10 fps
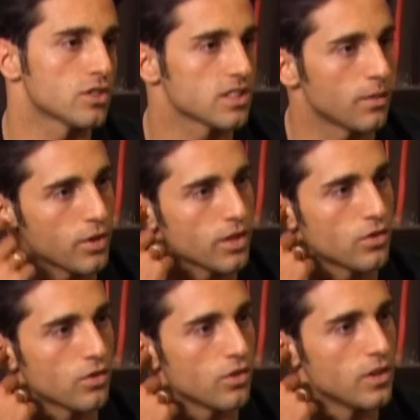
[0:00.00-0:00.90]
Ese es el
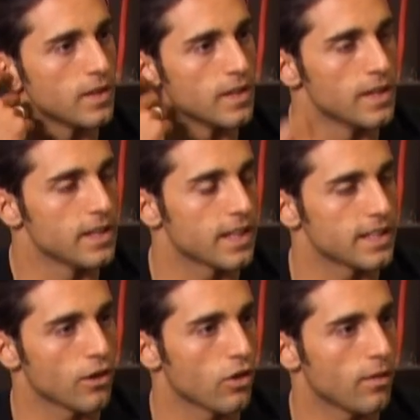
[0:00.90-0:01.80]
proyecto que
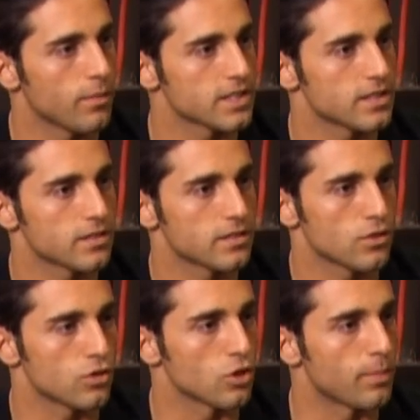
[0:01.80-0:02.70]
tengo a más
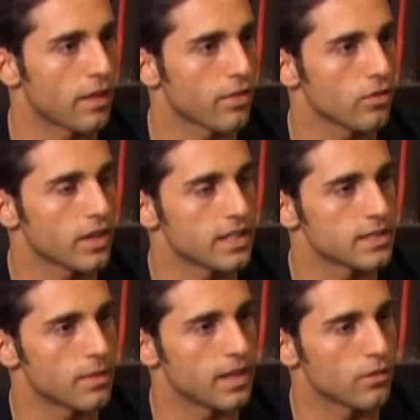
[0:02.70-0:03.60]
corto plazo, que es,
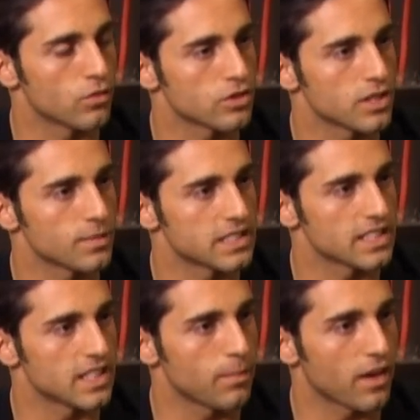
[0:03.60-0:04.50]
me iré unos tres meses
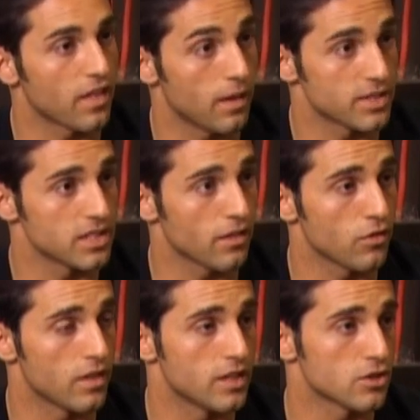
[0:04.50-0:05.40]
allí para hacer la
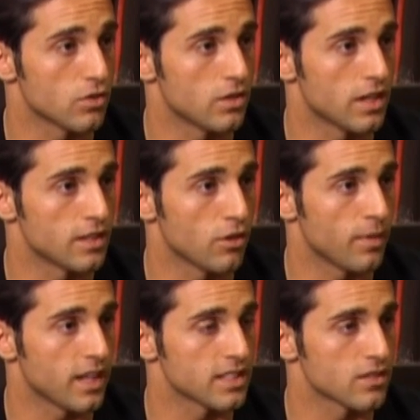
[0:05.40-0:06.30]
presentación del disco en
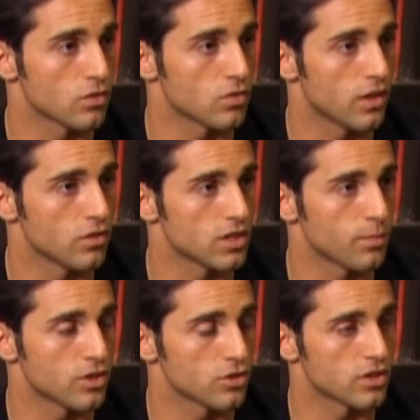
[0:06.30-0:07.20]
Latinoamérica, Estados Unidos y
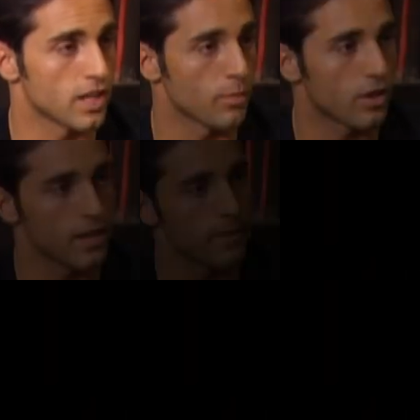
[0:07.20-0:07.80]
por eso estaré por allí.